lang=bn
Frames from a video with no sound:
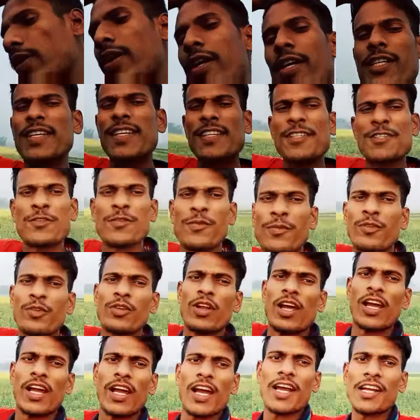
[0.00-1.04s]
অনেকটাই সুন্দর
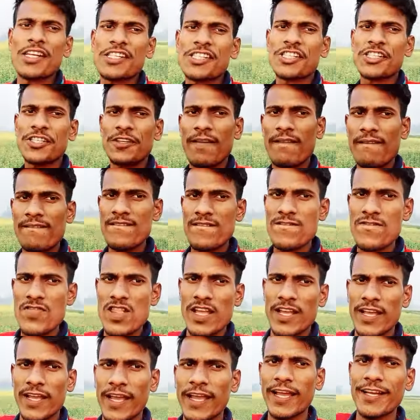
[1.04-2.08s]
আকাশ
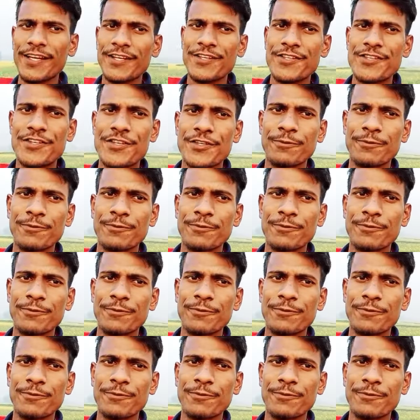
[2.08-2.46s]
অ্যান্ড